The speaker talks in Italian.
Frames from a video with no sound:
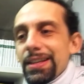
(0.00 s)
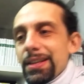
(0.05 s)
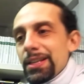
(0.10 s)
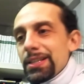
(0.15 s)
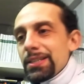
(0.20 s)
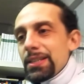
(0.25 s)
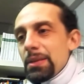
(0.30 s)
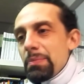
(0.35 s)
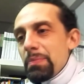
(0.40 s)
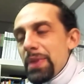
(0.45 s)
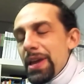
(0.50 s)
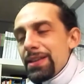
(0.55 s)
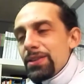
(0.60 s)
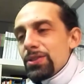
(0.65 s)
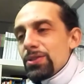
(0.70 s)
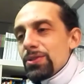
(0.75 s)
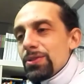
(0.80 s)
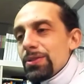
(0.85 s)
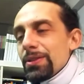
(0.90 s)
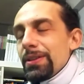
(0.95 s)
se
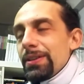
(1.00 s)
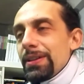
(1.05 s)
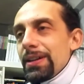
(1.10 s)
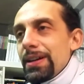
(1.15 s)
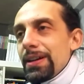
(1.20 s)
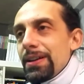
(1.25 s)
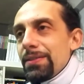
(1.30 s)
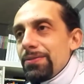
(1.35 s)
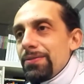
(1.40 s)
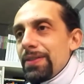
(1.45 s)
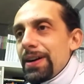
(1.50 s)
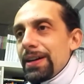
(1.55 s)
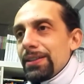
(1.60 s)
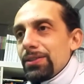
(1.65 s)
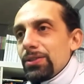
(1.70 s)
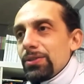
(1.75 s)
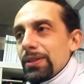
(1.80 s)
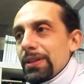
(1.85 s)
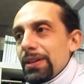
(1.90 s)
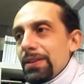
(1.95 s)
penso al
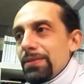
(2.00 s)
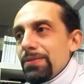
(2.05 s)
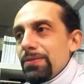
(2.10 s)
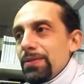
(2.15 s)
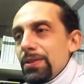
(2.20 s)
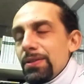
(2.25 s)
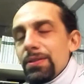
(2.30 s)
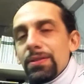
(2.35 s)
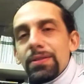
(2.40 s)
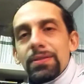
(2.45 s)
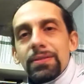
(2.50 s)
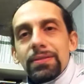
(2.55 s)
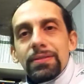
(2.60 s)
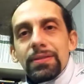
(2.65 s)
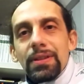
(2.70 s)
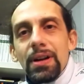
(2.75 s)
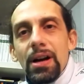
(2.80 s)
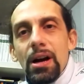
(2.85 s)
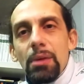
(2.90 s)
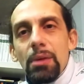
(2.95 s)
fatto che fino
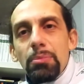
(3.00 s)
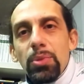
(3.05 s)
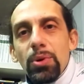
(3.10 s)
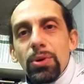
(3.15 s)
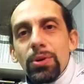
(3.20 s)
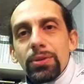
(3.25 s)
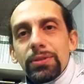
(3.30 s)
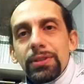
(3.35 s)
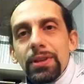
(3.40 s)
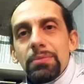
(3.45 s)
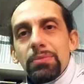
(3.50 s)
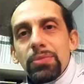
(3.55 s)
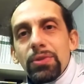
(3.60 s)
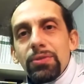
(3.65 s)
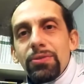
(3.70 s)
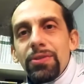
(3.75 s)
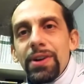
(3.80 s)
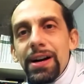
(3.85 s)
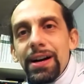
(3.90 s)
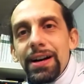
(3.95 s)
a poco tempo
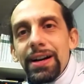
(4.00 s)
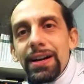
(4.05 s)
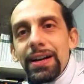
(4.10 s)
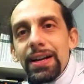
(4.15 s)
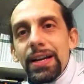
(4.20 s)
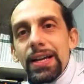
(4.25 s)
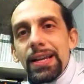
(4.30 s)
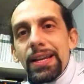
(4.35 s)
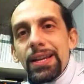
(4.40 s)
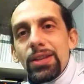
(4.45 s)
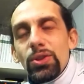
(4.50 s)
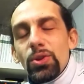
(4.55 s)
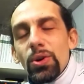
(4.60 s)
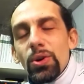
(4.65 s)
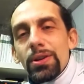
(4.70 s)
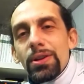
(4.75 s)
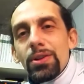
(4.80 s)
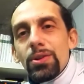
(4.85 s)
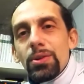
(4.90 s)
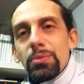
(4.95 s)
fa le
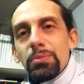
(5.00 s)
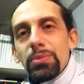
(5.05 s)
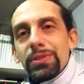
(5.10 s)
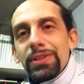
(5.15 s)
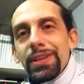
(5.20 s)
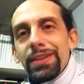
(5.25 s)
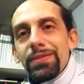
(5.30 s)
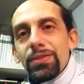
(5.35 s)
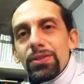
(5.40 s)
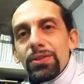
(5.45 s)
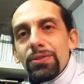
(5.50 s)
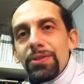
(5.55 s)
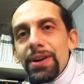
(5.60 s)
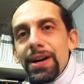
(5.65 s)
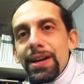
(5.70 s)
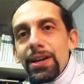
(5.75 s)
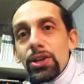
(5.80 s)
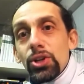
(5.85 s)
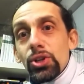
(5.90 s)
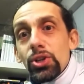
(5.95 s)
donne non potevano
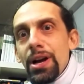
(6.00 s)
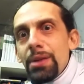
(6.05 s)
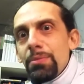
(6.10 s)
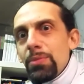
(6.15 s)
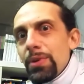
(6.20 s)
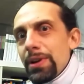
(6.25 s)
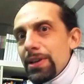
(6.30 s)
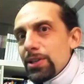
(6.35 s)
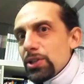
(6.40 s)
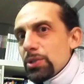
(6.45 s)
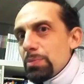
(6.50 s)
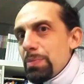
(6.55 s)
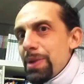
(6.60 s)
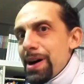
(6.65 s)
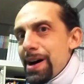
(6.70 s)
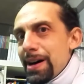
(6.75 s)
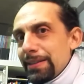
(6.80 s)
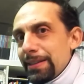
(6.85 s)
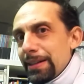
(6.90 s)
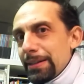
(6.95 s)
fare sciabole e
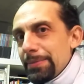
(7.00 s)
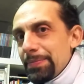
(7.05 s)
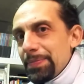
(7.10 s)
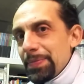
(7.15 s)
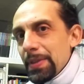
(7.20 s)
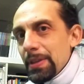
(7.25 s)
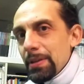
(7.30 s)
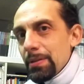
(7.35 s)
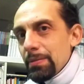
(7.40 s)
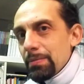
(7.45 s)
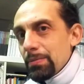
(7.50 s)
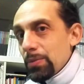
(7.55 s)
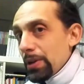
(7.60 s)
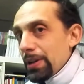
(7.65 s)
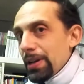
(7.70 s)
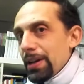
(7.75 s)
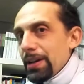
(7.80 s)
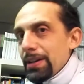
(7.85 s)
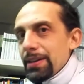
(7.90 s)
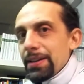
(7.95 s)
spada,
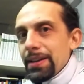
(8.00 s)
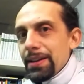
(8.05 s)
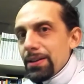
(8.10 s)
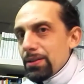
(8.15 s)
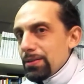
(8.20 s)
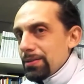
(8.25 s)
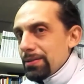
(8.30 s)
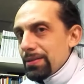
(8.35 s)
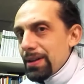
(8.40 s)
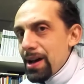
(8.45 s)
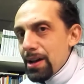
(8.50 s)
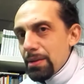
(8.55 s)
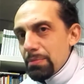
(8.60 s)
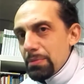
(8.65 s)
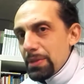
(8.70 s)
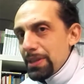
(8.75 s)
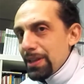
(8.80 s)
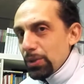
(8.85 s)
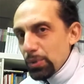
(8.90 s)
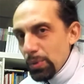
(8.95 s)
poiché erano
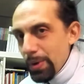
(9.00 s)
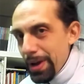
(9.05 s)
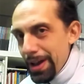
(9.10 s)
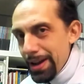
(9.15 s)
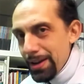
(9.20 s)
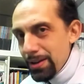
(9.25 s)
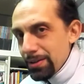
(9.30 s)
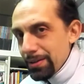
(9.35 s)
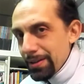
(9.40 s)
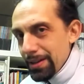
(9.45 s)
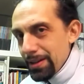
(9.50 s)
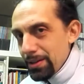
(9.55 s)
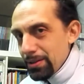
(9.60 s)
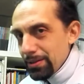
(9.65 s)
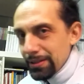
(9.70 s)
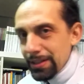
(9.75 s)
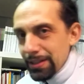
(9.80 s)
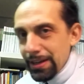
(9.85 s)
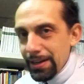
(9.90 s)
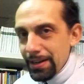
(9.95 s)
armi da duello e
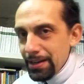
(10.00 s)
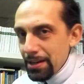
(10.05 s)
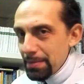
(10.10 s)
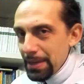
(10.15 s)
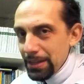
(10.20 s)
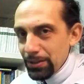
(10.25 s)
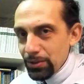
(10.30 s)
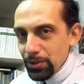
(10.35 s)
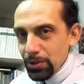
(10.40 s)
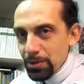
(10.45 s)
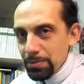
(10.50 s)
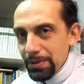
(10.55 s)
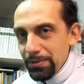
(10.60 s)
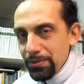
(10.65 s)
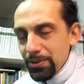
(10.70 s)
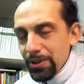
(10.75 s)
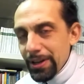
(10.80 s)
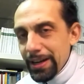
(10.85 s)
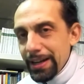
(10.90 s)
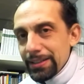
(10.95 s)
non di allenamento come il
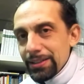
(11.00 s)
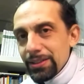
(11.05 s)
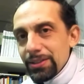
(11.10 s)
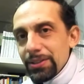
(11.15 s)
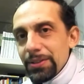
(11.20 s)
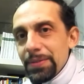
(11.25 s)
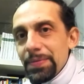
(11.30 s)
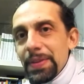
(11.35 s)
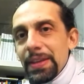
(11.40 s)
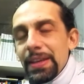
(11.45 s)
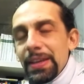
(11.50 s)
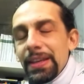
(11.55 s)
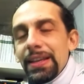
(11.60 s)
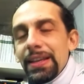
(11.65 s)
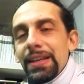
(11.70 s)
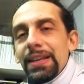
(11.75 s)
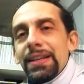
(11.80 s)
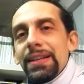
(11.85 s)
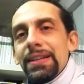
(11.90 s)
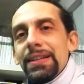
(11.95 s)
fioretto,
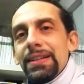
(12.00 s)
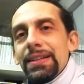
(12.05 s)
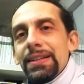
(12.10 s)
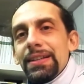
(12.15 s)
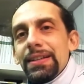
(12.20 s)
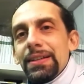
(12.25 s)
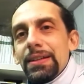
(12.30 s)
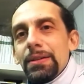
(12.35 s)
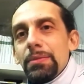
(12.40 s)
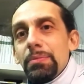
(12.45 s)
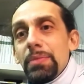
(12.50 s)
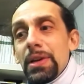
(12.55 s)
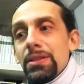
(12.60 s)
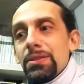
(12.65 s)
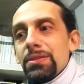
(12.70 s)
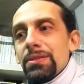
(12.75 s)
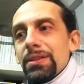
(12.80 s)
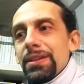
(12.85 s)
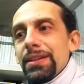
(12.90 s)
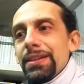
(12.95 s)
eh,
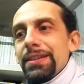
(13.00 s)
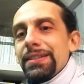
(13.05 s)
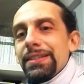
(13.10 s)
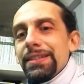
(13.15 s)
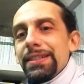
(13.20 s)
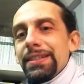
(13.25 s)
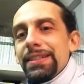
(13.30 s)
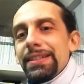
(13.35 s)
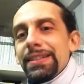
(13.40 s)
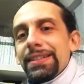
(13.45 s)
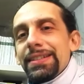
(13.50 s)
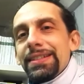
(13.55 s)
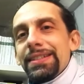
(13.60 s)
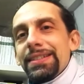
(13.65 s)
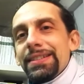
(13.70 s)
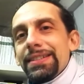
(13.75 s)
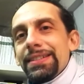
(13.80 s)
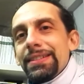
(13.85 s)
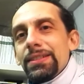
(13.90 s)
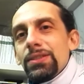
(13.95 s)
penso che
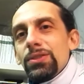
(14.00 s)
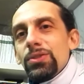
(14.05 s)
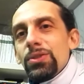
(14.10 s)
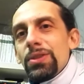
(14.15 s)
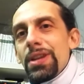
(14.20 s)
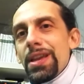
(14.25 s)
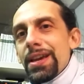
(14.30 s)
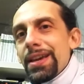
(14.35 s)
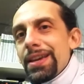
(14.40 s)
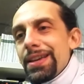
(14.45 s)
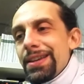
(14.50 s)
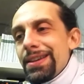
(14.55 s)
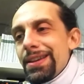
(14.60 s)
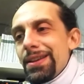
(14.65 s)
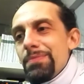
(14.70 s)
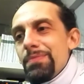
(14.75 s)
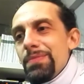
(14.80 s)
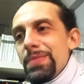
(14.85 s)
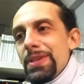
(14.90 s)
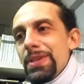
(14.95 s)
eh, non è che
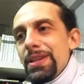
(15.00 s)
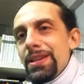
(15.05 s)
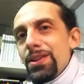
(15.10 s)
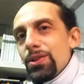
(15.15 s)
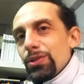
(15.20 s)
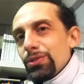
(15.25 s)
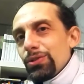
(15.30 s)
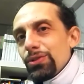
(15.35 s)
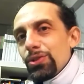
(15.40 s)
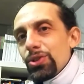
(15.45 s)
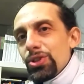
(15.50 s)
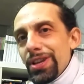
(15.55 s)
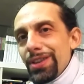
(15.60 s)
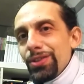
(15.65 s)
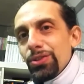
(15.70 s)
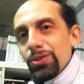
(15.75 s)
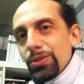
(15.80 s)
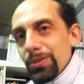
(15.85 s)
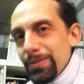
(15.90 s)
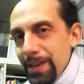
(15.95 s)
nel
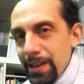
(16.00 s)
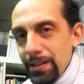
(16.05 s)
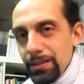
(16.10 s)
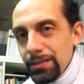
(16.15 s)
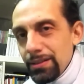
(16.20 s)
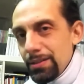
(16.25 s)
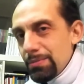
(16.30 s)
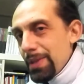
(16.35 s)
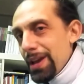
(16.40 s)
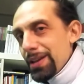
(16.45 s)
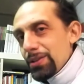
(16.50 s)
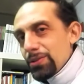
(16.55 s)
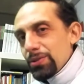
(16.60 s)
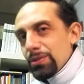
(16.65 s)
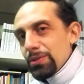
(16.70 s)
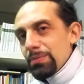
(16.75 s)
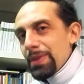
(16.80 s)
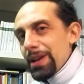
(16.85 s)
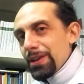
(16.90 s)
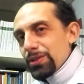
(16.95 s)
1820 il
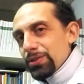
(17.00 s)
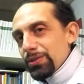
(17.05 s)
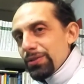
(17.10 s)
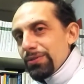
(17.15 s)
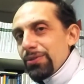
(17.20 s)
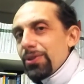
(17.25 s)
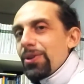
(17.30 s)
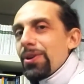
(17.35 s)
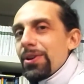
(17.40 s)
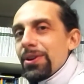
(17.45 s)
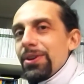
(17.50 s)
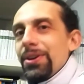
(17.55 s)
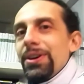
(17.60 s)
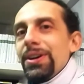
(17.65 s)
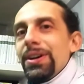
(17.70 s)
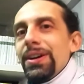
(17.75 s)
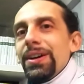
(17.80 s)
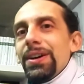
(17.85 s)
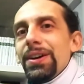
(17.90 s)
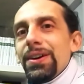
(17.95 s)
maestro Blasco Florio
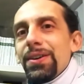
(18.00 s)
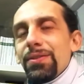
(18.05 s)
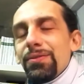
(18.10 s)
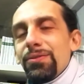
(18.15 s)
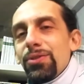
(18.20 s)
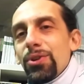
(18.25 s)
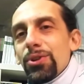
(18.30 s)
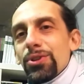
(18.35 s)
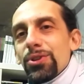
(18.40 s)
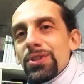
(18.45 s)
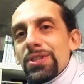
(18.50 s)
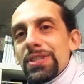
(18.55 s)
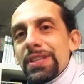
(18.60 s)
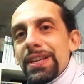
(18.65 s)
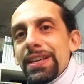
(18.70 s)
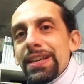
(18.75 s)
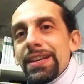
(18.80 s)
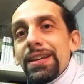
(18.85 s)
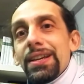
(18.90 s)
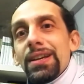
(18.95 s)

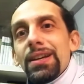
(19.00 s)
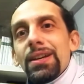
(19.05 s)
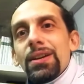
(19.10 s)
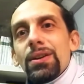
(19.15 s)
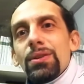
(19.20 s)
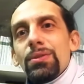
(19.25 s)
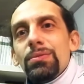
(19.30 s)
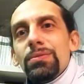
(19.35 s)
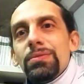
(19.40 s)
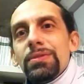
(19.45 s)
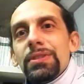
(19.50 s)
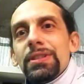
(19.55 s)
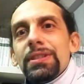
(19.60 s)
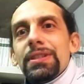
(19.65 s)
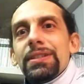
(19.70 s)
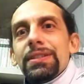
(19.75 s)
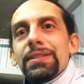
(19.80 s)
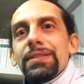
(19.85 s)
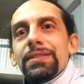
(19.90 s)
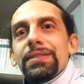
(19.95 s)
fosse
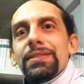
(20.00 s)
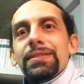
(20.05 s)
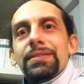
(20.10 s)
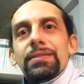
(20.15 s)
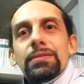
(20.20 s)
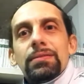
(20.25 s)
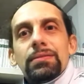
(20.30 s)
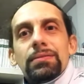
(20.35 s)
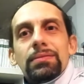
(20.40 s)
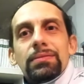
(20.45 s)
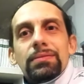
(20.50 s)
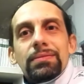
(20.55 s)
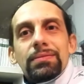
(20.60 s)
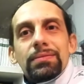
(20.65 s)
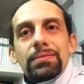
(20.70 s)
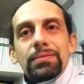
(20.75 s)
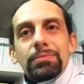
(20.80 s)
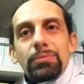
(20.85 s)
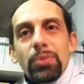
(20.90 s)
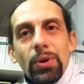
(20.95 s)
un
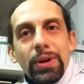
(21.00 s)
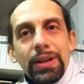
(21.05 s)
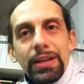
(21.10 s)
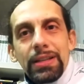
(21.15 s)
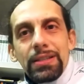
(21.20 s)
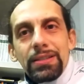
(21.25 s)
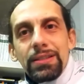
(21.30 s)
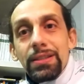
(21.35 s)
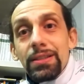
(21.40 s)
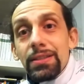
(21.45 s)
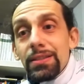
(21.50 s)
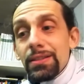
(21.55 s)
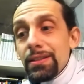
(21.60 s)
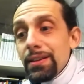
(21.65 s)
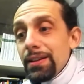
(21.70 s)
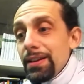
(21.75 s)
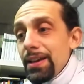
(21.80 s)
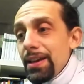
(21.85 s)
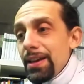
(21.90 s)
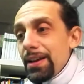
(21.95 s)

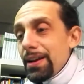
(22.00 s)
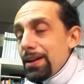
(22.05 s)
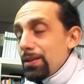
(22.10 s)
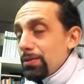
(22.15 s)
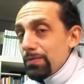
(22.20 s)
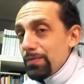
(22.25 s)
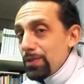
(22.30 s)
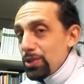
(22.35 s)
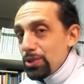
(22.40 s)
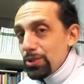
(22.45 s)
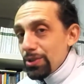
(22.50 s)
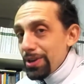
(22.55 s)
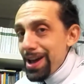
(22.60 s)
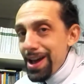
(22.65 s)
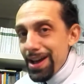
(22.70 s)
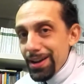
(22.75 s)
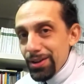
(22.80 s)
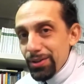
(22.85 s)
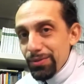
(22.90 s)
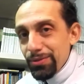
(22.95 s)
progressista, era un visionario